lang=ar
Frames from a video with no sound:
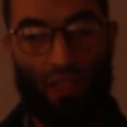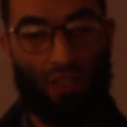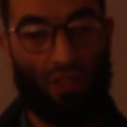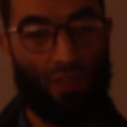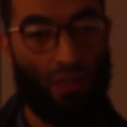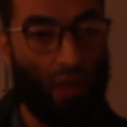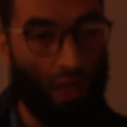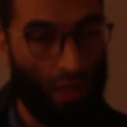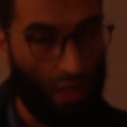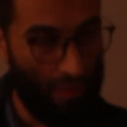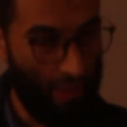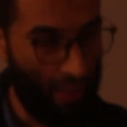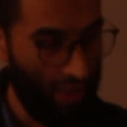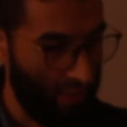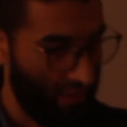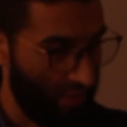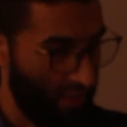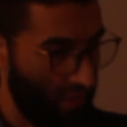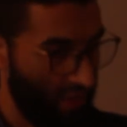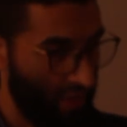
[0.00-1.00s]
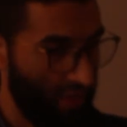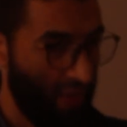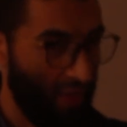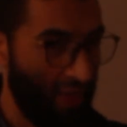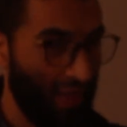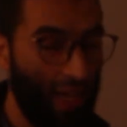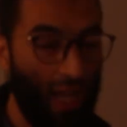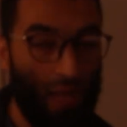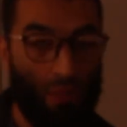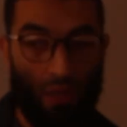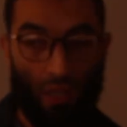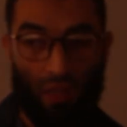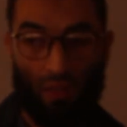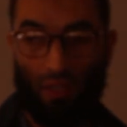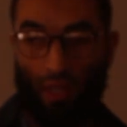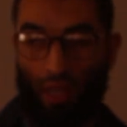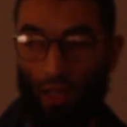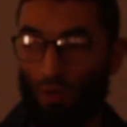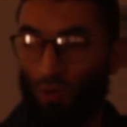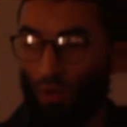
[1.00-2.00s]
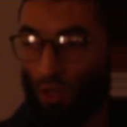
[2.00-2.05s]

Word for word: اكسترنال كوماندز ايه البيلت ان